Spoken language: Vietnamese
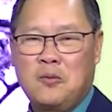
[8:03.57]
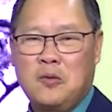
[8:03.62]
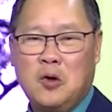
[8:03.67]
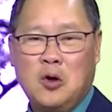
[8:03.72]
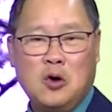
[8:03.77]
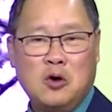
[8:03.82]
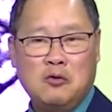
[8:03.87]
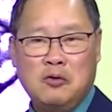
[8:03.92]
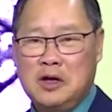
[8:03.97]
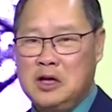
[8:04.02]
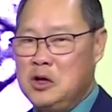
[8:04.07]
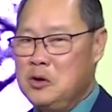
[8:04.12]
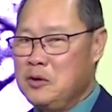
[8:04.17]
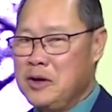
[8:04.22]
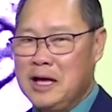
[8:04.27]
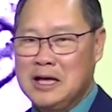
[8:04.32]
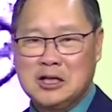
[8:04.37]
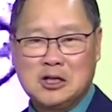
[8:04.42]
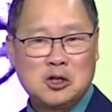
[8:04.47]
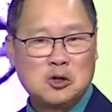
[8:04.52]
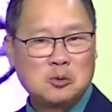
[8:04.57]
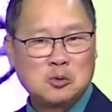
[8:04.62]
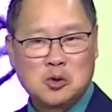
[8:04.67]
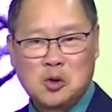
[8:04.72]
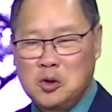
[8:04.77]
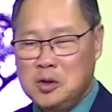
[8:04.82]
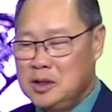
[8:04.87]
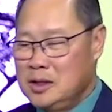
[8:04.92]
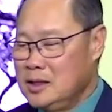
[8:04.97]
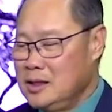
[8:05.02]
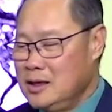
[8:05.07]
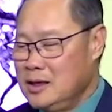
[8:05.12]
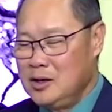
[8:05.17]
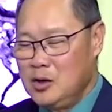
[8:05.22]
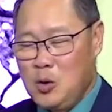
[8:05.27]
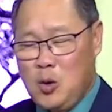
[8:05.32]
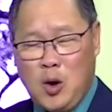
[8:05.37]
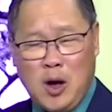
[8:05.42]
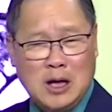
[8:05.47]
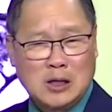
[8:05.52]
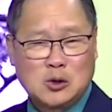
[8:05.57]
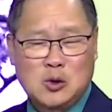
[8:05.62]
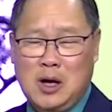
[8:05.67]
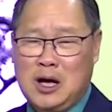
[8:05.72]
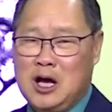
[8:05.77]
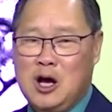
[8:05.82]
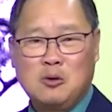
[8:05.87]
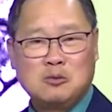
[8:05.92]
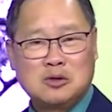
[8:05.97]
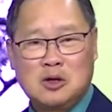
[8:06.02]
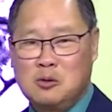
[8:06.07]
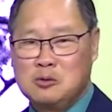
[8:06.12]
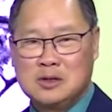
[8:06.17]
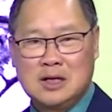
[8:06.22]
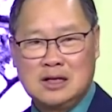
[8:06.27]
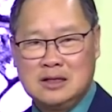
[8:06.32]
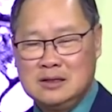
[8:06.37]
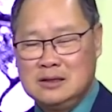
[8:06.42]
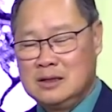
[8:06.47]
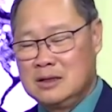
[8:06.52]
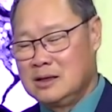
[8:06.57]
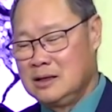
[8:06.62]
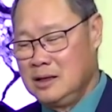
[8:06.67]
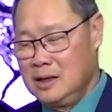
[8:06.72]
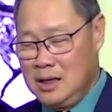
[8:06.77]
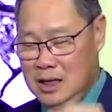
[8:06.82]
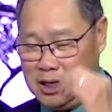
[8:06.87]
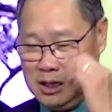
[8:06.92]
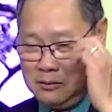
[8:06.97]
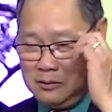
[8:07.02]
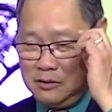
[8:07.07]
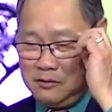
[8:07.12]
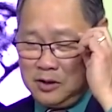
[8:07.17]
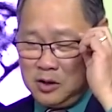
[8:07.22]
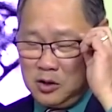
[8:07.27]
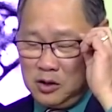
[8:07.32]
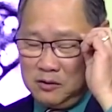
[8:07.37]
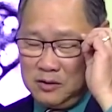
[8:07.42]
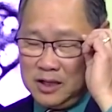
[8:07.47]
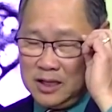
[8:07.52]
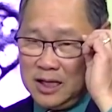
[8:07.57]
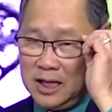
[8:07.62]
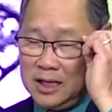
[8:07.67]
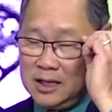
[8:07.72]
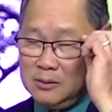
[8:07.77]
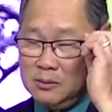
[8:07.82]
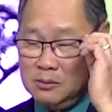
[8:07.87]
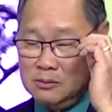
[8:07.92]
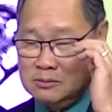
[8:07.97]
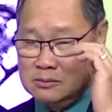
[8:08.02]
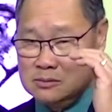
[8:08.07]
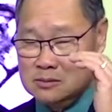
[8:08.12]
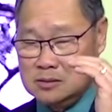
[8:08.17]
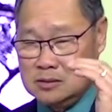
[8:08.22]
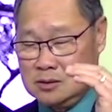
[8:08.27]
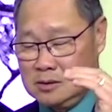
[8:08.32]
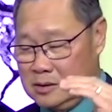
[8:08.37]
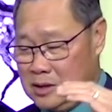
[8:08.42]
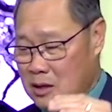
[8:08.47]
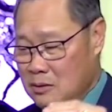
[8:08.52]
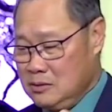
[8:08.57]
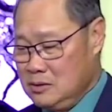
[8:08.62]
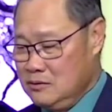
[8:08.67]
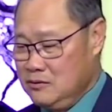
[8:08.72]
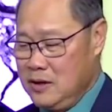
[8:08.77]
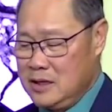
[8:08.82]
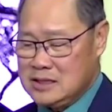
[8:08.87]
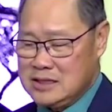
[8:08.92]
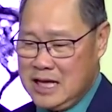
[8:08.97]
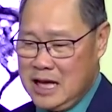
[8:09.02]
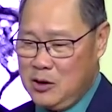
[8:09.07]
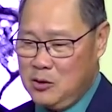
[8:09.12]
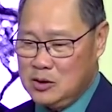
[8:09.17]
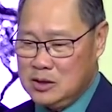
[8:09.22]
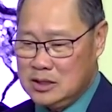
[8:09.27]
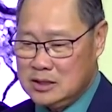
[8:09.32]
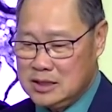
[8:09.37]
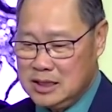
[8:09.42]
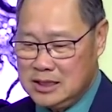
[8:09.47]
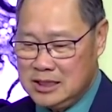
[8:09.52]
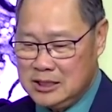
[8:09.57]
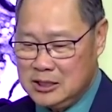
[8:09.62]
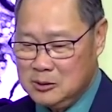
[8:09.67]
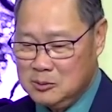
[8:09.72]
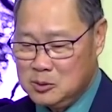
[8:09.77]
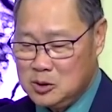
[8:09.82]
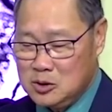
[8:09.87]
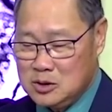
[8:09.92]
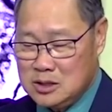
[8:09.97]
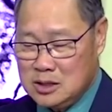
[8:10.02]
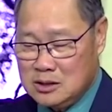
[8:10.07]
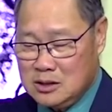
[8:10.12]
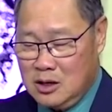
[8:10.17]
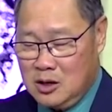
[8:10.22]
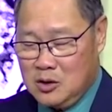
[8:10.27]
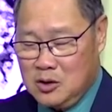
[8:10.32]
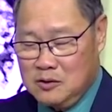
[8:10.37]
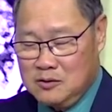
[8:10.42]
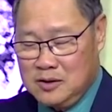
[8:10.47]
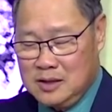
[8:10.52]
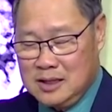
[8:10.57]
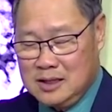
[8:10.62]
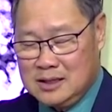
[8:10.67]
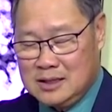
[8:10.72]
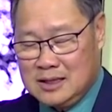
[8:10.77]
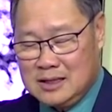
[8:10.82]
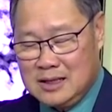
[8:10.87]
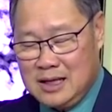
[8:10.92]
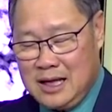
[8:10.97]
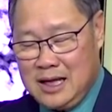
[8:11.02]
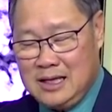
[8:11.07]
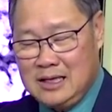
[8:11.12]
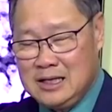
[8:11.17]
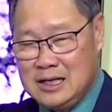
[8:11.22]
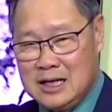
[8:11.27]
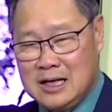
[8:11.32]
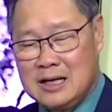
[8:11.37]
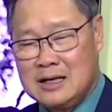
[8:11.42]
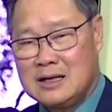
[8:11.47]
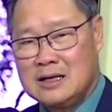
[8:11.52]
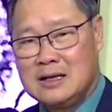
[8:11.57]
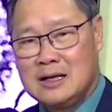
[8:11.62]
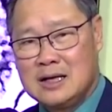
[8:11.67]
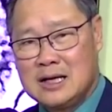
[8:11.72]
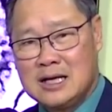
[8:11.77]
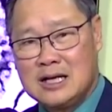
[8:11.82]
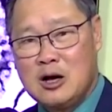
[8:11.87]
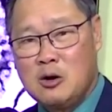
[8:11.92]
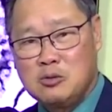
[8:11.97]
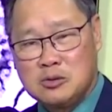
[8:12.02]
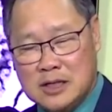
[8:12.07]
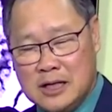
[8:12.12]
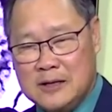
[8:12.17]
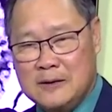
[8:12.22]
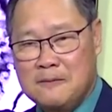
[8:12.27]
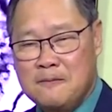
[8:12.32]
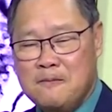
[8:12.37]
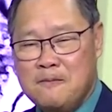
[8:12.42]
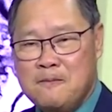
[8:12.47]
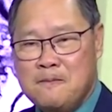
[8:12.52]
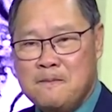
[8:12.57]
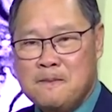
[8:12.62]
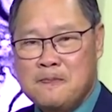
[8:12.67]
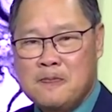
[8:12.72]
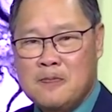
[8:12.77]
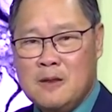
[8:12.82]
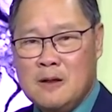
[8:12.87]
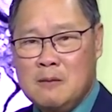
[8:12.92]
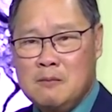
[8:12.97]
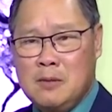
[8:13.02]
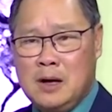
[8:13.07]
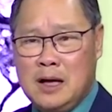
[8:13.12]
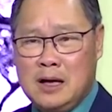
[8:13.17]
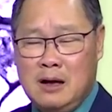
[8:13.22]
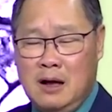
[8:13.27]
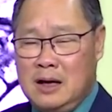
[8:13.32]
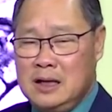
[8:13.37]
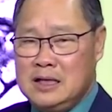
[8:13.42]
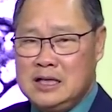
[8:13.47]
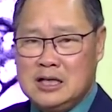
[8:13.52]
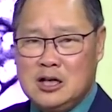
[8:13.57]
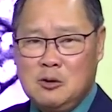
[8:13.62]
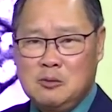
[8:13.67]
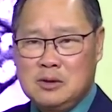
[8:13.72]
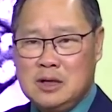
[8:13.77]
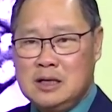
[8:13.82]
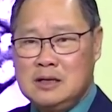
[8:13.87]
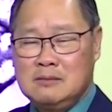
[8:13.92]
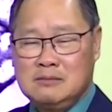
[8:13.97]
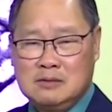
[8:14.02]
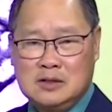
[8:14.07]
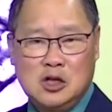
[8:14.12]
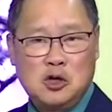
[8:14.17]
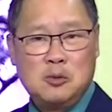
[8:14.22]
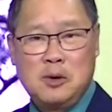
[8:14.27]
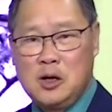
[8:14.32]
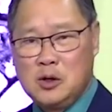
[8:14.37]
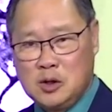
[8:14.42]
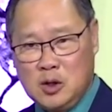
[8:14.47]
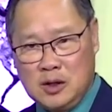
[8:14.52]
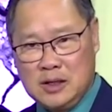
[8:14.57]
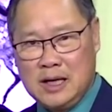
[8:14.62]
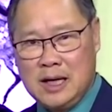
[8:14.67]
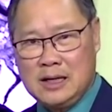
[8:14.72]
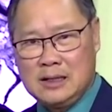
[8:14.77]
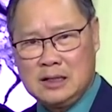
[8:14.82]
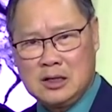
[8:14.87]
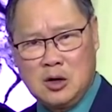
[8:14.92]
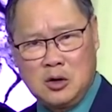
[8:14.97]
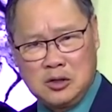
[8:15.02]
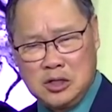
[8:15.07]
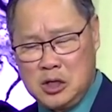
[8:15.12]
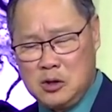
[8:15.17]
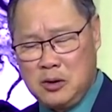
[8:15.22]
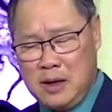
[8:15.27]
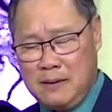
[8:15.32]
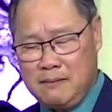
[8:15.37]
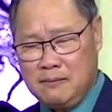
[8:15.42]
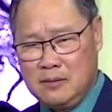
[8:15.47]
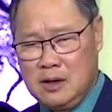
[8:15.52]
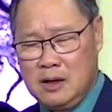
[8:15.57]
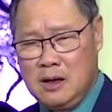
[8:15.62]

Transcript: Thưa quý vị, điều này chúng tôi hoàn toàn không không tin được. Bởi vì quý vị thấy trong phần sau của chương trình thì chúng tôi sẽ cho quý vị thấy những những cái công trình mà đó là những công trình tiêu biểu thôi nha chứ còn nhiều lắm